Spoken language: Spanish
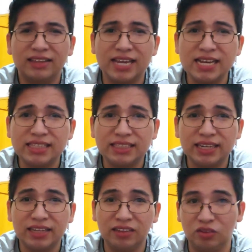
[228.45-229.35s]
te
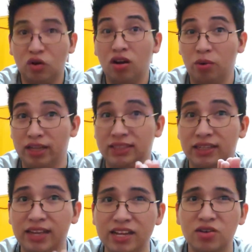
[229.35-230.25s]
dice no le voy a
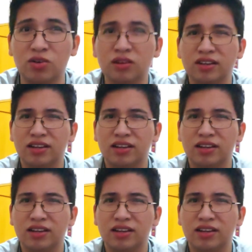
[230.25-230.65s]
hacer daño,